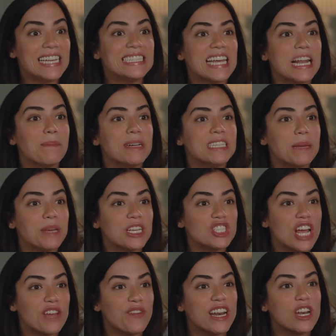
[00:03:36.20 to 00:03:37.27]
انت لما تبقي
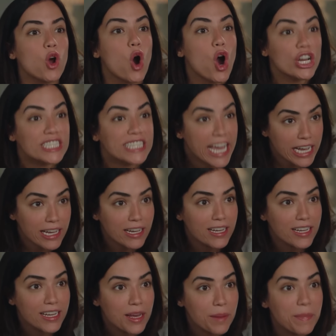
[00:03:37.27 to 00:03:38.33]
شايفه ان اختك
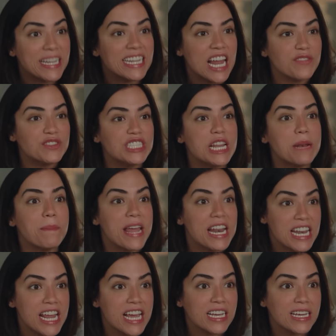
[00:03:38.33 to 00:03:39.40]
بتنفسن
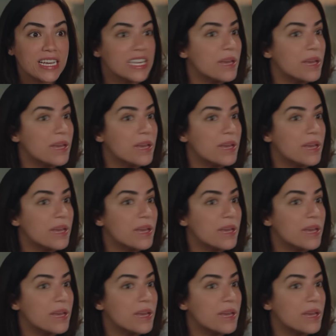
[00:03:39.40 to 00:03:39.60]
منك